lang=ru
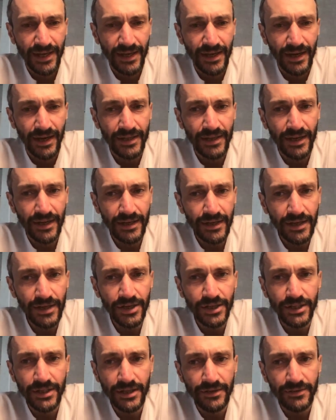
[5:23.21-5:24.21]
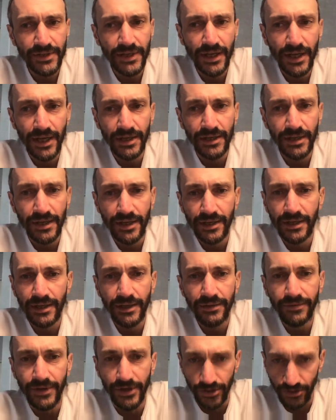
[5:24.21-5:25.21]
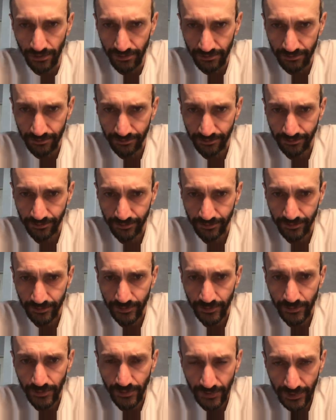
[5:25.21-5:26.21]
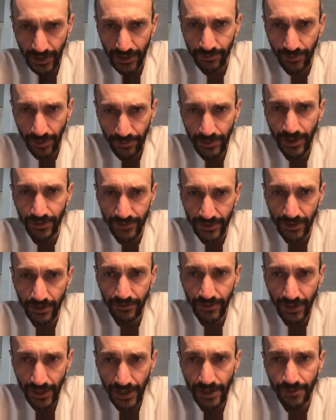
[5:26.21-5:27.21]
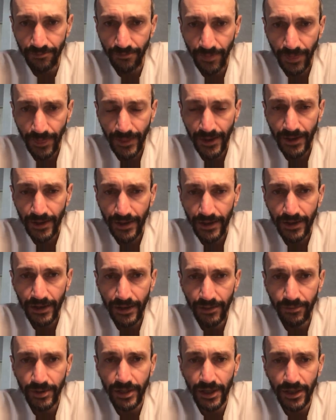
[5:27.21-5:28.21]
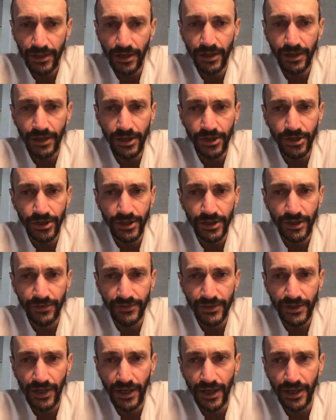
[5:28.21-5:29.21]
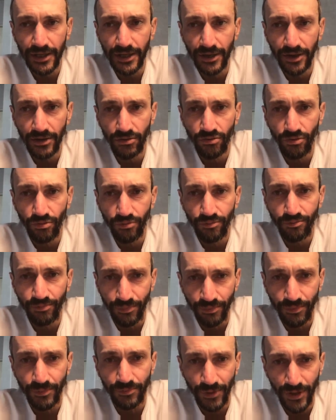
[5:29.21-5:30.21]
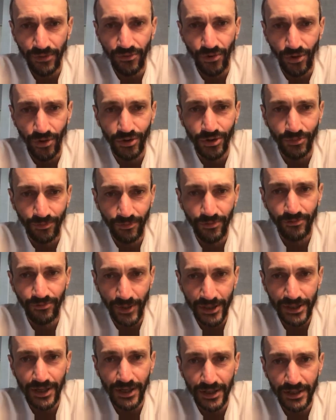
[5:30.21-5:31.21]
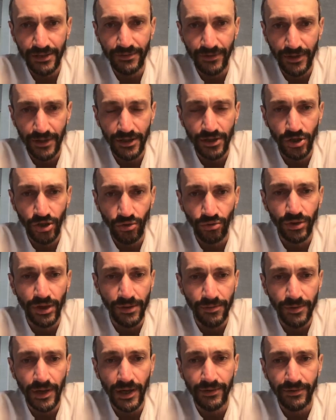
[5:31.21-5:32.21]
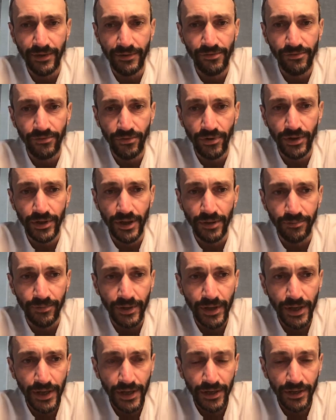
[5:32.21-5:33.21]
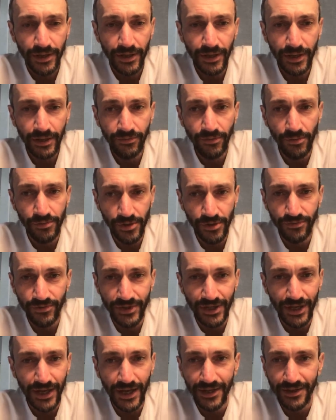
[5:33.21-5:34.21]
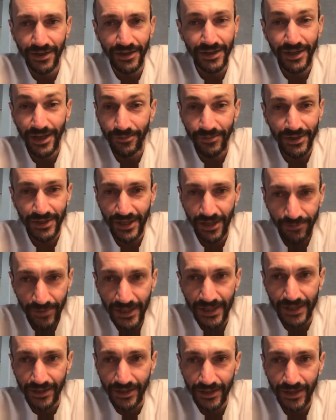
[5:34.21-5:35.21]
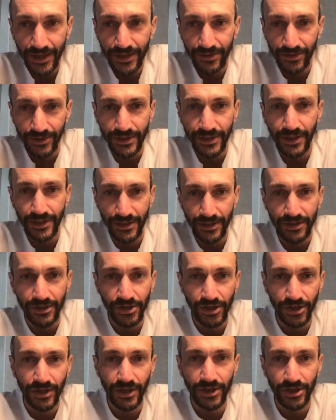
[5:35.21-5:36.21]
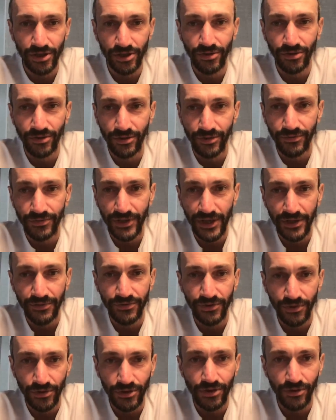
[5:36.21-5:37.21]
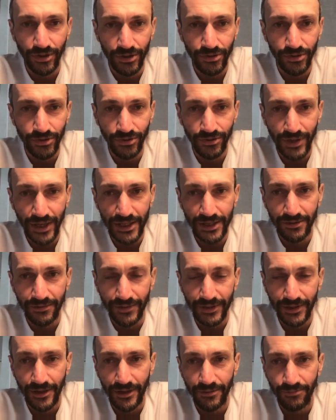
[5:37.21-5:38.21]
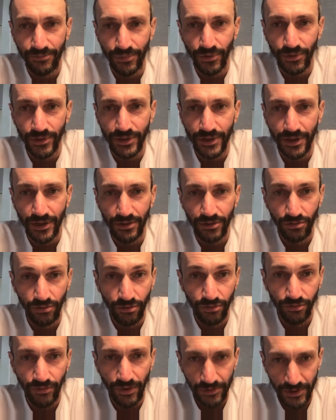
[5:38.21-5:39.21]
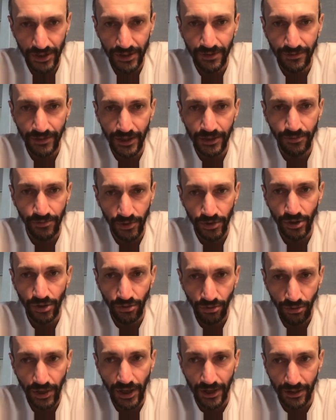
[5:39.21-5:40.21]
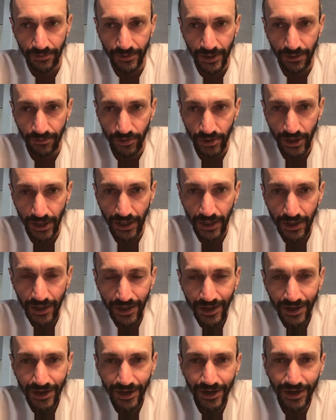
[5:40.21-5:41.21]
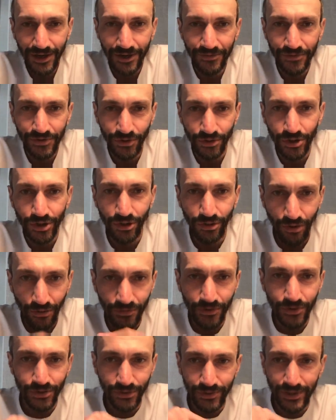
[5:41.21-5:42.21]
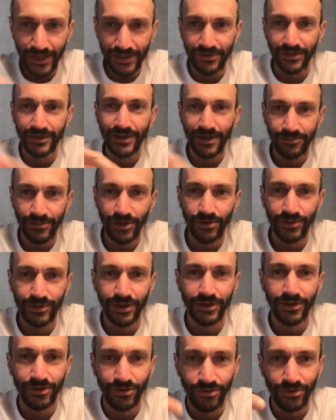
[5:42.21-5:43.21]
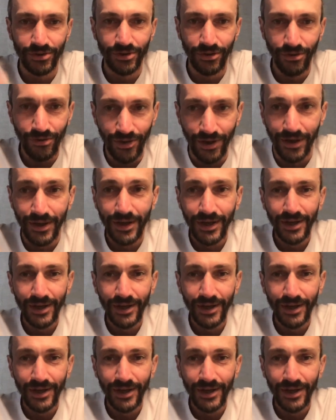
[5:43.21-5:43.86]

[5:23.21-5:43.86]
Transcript: анархические взгляды я ненавижу. Ну так, по правде говоря, именно анархические взгляды, ну, приводят впоследствии к жутким кровавым войнам, и, в общем, взгляды не безобидны, да, то есть, если ты считаешь, что все, все зло от государства, ты просто, ну, вообще-то говоря, ты просто дурак, потому что э, все зло в государстве, наоборот, это то зло,